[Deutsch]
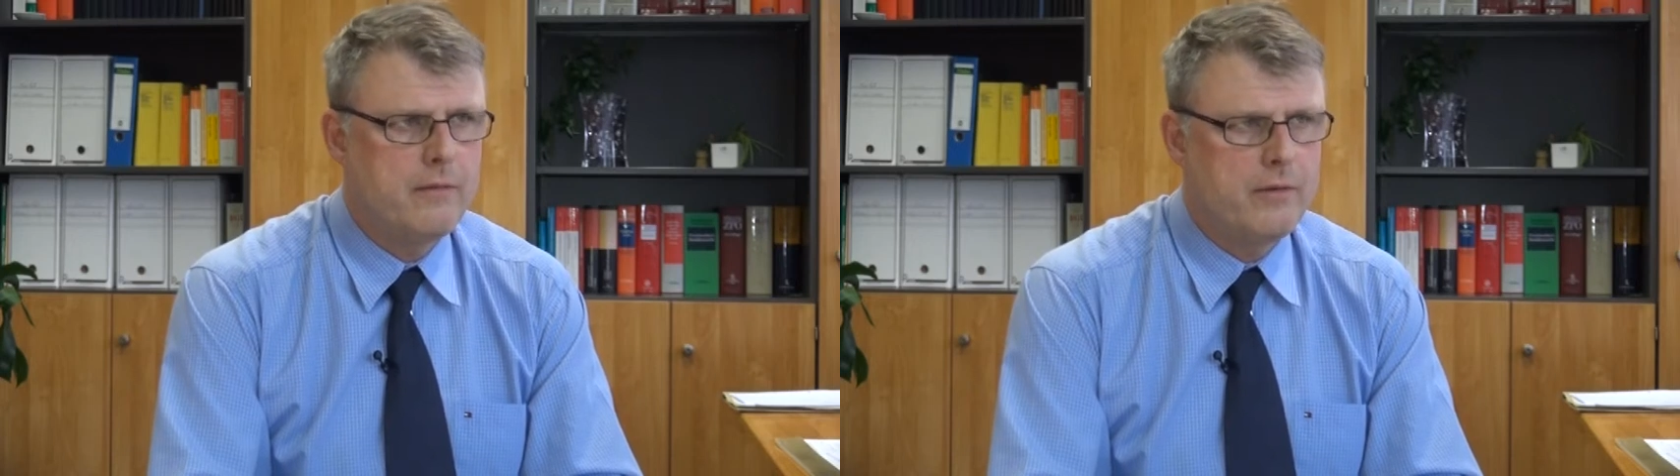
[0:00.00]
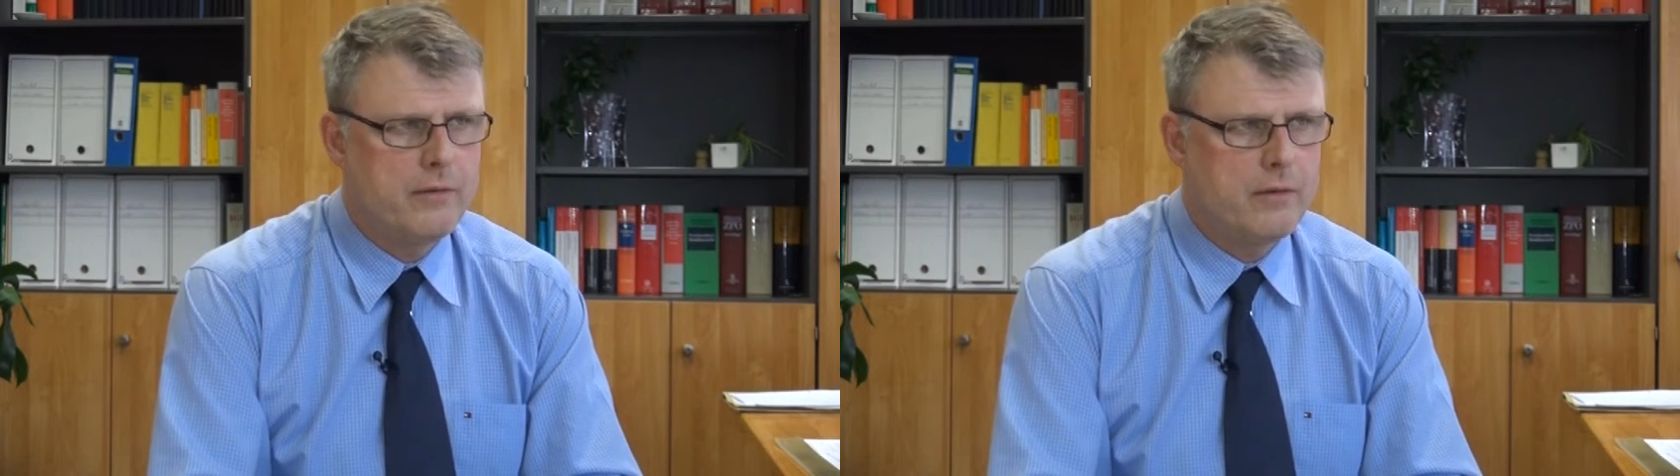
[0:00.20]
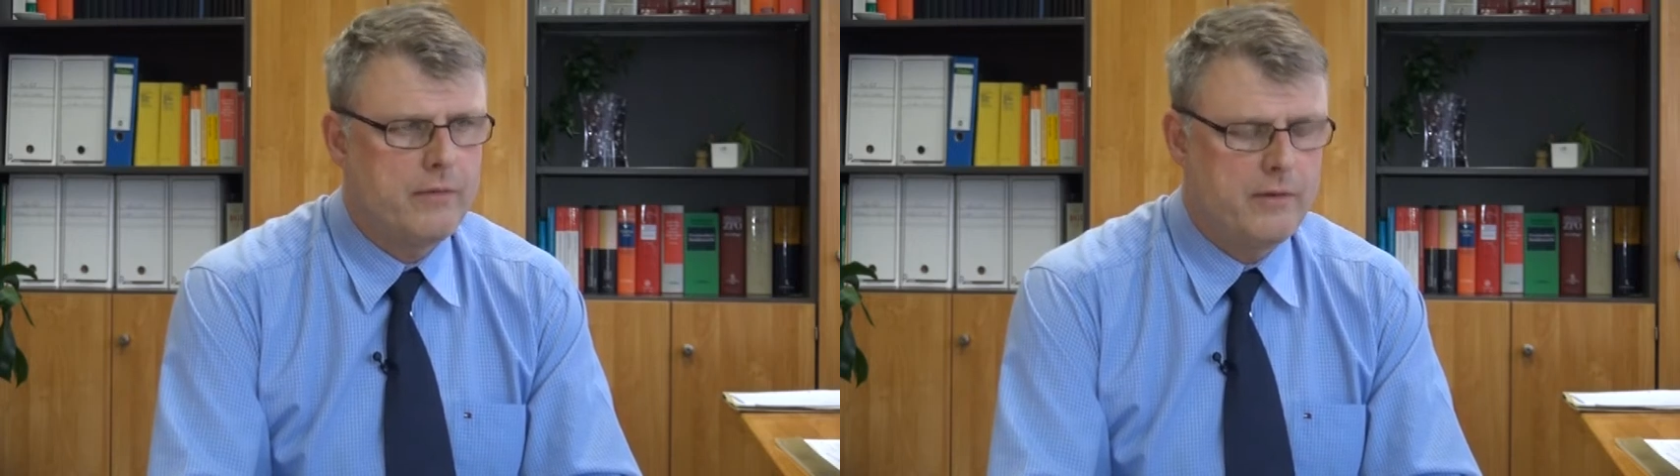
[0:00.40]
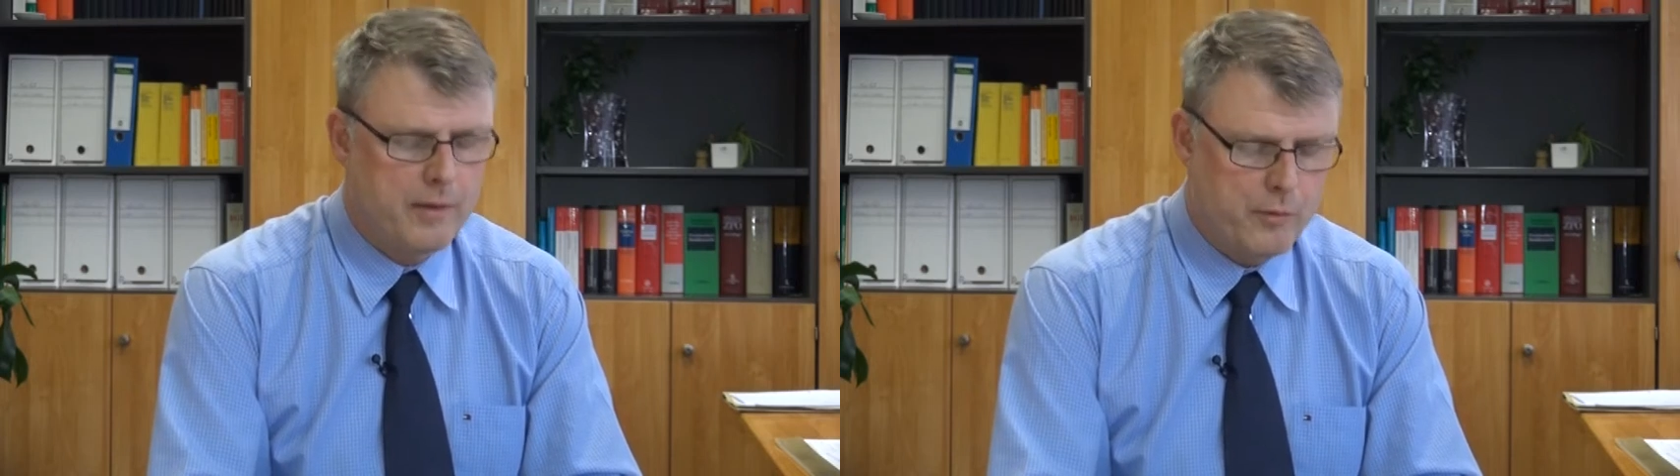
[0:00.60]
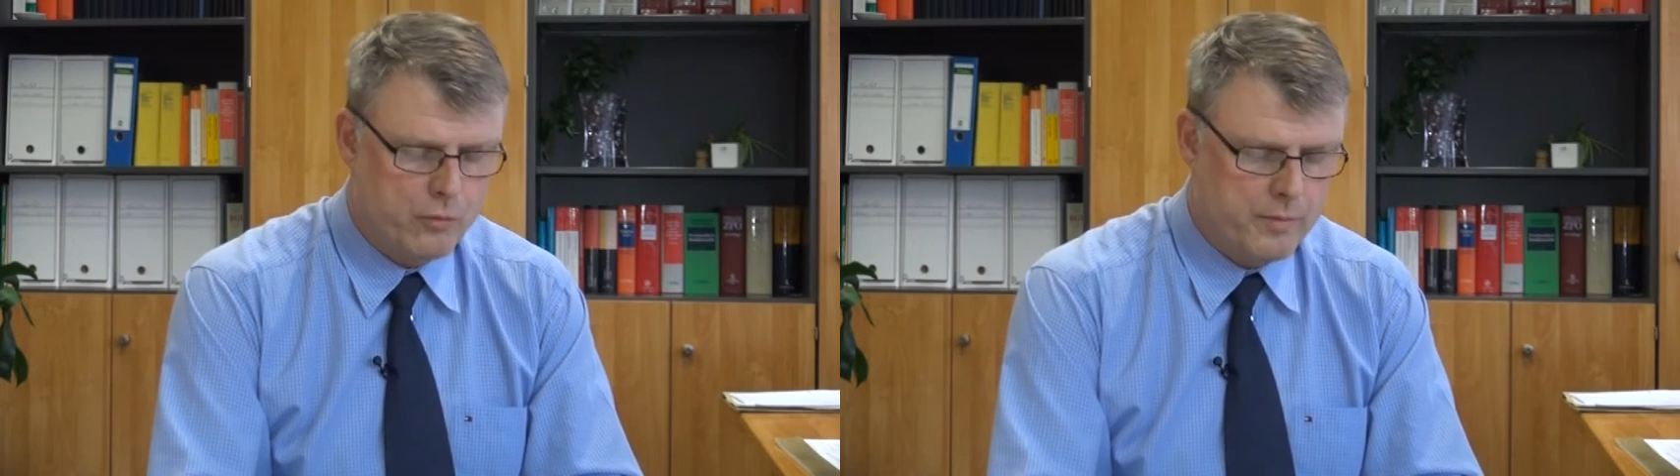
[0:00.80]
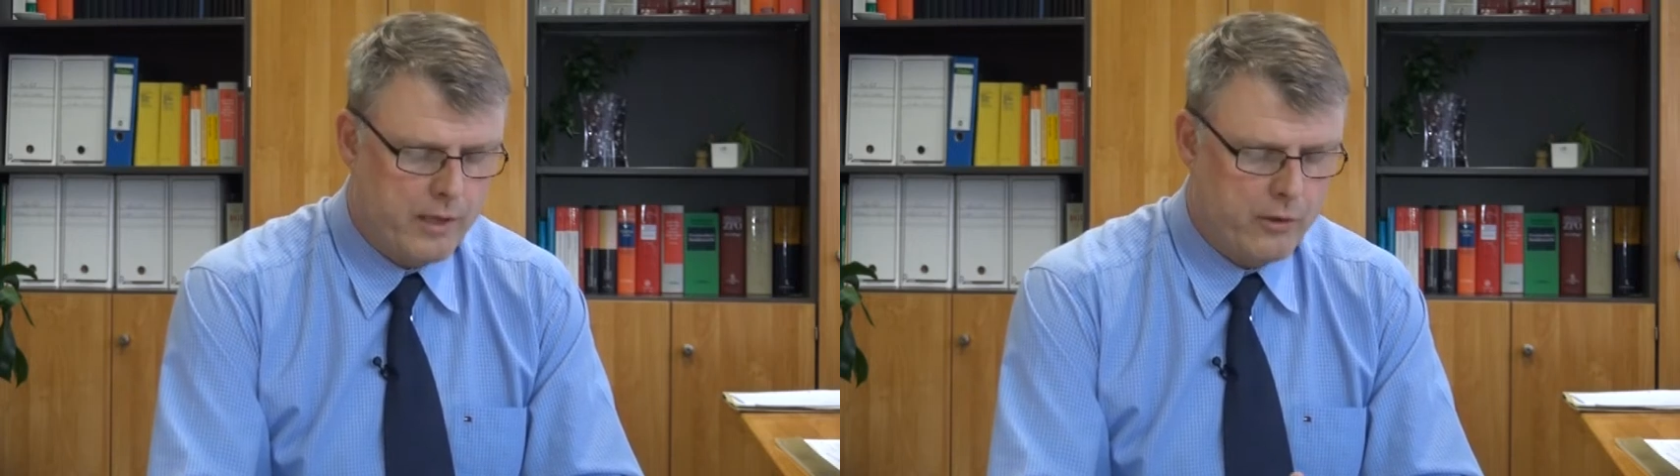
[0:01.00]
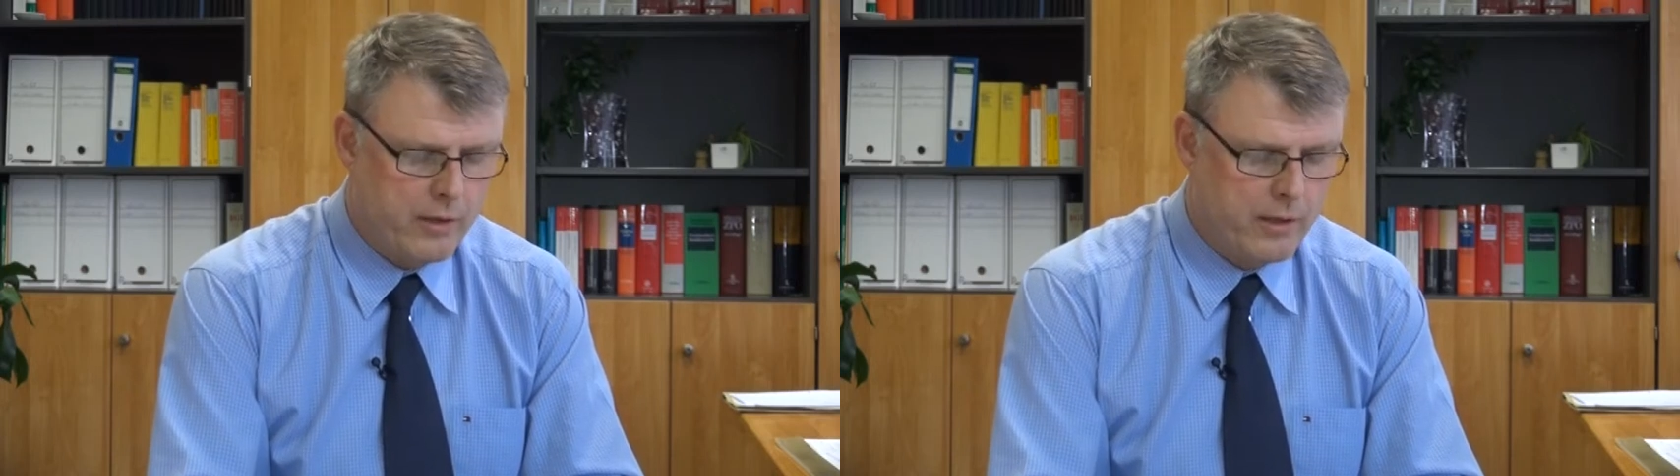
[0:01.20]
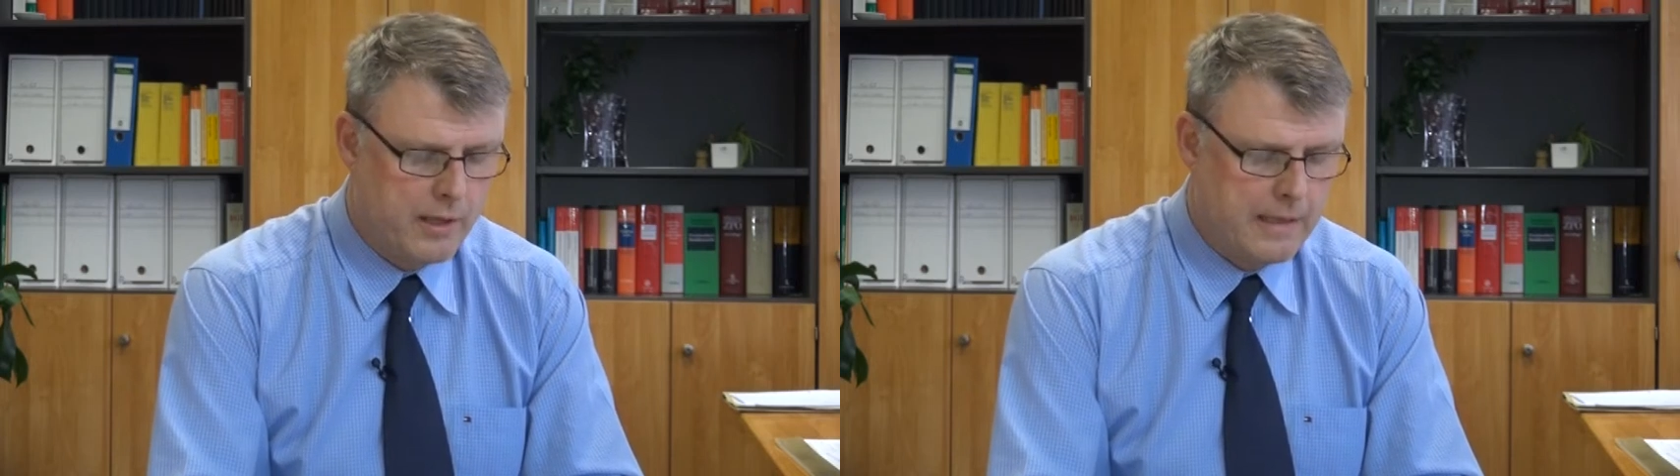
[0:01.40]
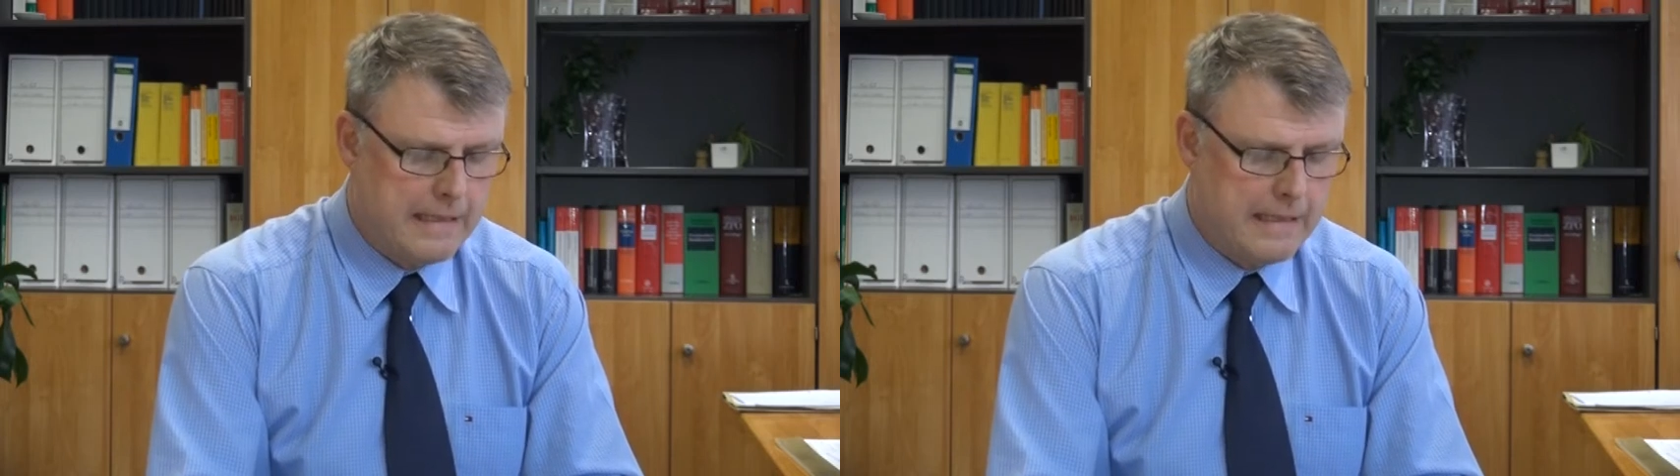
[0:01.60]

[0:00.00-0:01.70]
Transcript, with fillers: die wissen auch, wie sie damit umgehen können.